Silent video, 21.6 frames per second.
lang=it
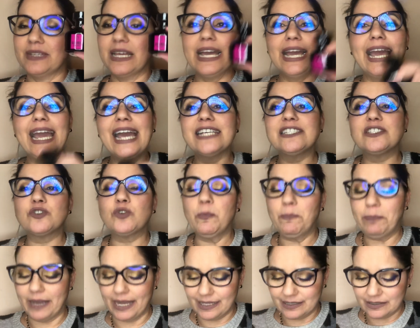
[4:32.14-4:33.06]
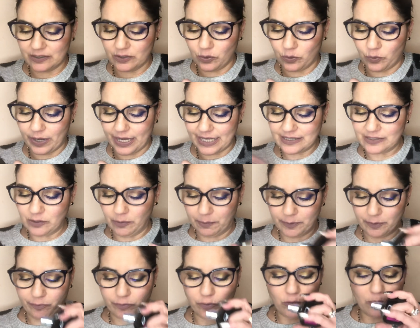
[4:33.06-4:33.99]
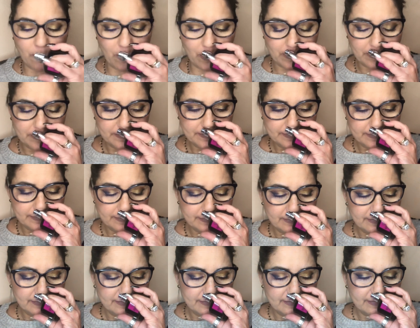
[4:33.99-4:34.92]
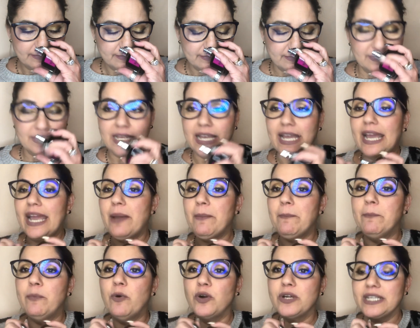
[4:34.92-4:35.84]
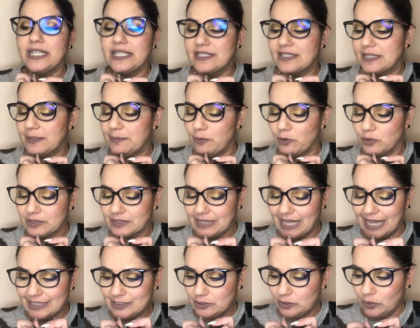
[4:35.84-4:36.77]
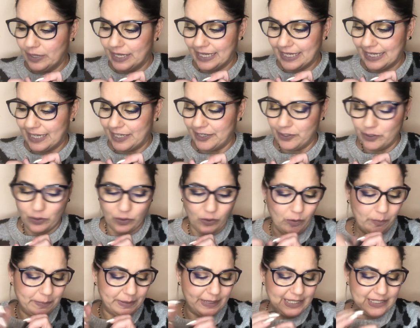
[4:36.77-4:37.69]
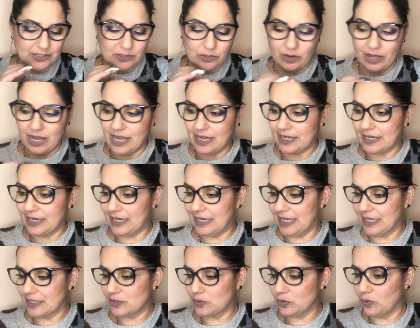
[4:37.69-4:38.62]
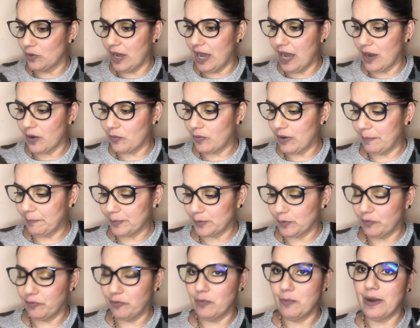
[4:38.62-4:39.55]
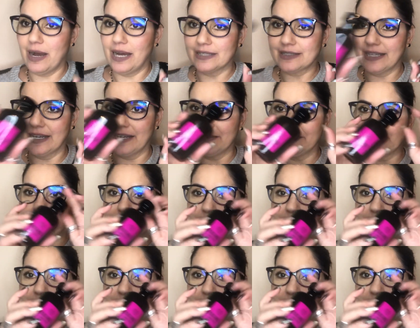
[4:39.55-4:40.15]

È stupendo questo profumo, è buonissimo, tanto è che io ho preso anche la su acqua profumata,